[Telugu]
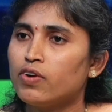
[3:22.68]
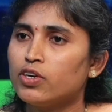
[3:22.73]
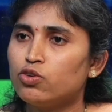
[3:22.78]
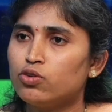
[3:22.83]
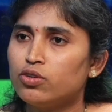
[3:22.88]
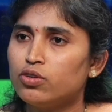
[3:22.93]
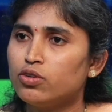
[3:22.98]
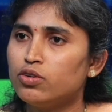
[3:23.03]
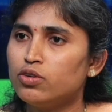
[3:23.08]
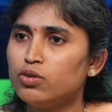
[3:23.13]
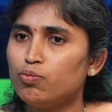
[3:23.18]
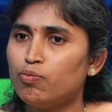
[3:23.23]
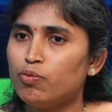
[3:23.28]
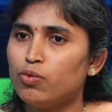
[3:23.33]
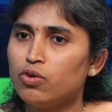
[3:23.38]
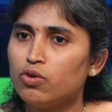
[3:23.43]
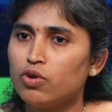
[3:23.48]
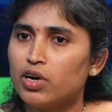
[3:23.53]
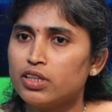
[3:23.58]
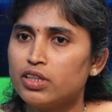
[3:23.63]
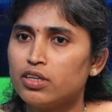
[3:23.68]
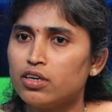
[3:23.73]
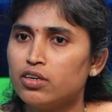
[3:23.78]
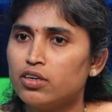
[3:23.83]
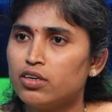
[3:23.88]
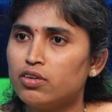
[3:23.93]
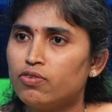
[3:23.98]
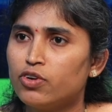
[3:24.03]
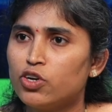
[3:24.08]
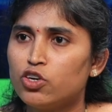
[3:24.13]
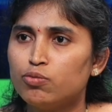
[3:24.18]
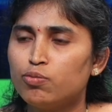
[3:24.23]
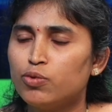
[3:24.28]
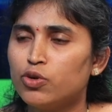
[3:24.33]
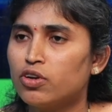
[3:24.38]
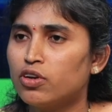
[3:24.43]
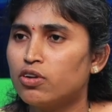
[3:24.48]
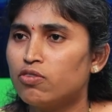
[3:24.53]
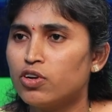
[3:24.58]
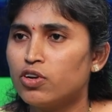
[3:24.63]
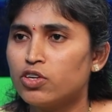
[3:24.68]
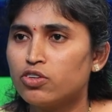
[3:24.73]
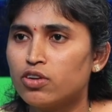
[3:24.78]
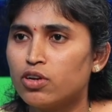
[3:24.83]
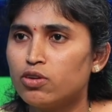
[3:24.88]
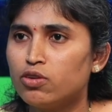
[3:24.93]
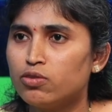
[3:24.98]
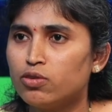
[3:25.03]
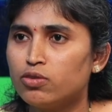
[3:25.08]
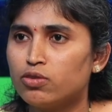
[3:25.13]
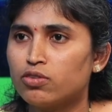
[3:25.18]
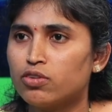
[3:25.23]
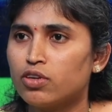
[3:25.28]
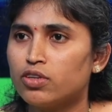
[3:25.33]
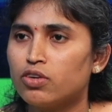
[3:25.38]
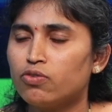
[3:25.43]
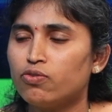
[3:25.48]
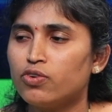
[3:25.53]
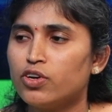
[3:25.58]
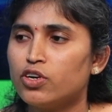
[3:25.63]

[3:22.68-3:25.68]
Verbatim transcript: ఫస్ట్ ఇప్పుడు అతనికి ఫేస్బుక్ రిక్వెస్ట్ అనేది వస్తుంది